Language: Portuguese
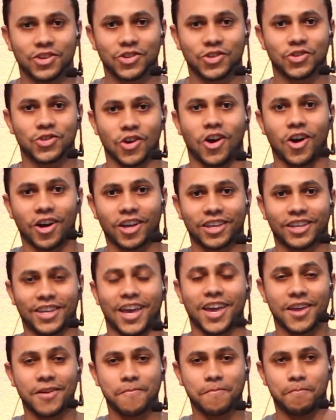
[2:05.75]

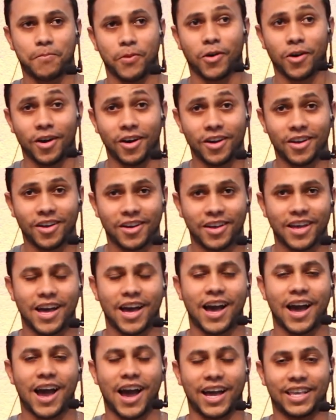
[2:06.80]
Joaquim Pô.
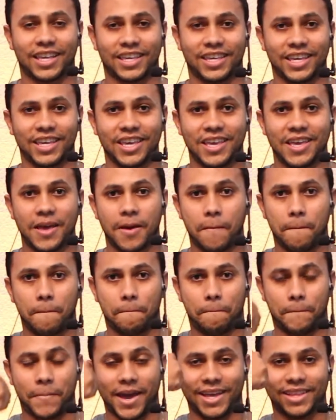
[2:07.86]
Aqui,
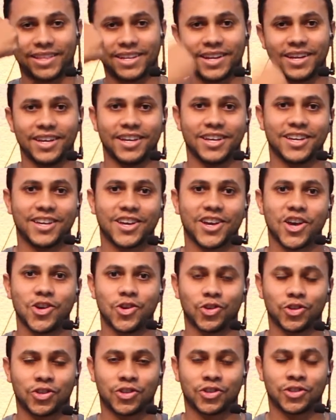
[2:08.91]
pedra
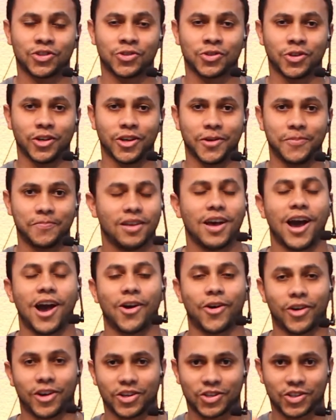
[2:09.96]
ganhou de tesoura.
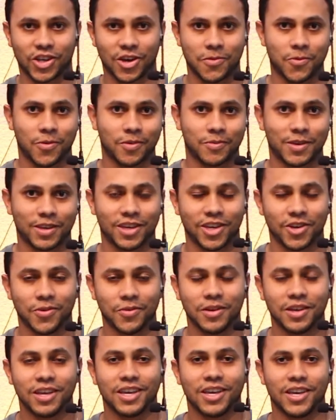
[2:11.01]
Agora chama um amiguinho
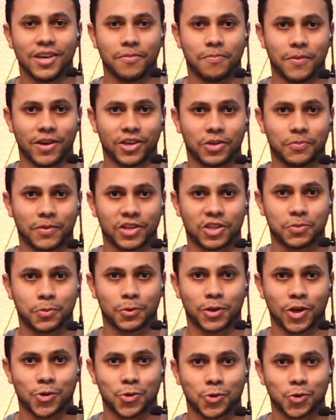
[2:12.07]
e pede para
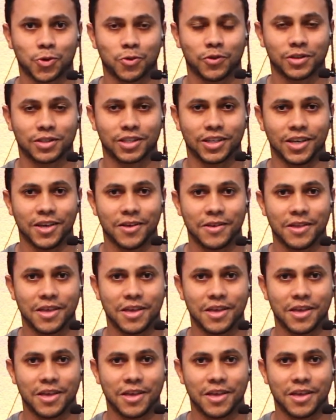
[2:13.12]
disputar junto com você.